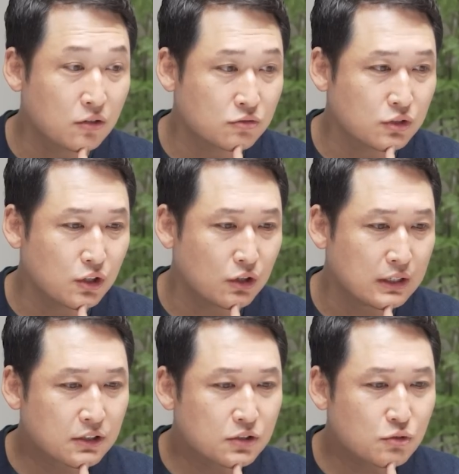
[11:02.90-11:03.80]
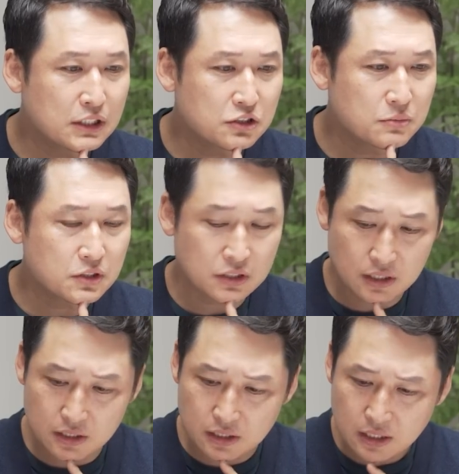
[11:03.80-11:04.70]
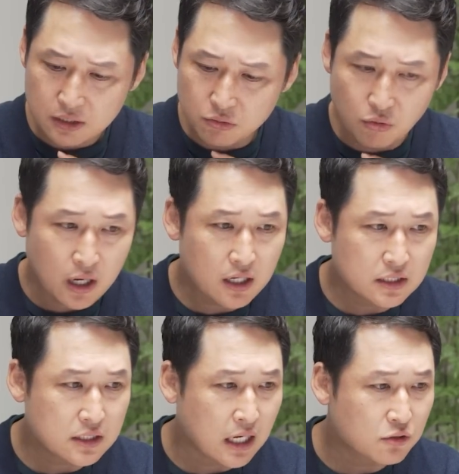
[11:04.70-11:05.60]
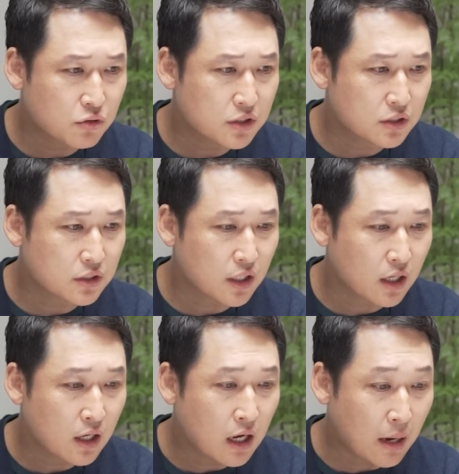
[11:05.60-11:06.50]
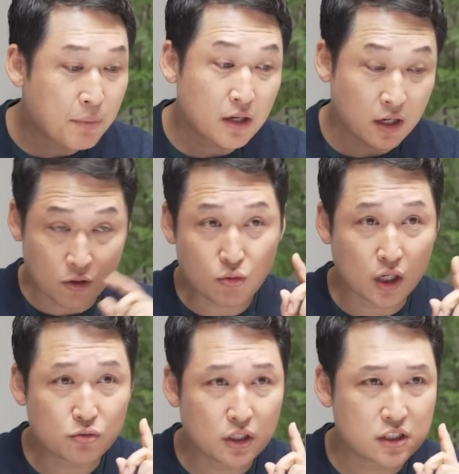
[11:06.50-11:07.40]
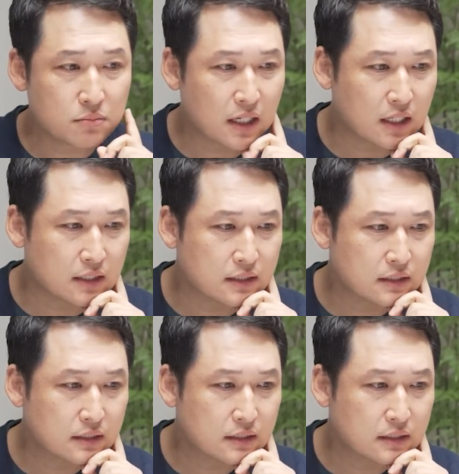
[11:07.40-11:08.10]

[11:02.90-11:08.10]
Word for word: 거고요. 그런 관점에서 제가 또 한 가지 강조해야 되는 게 앞에 계속 강조하지만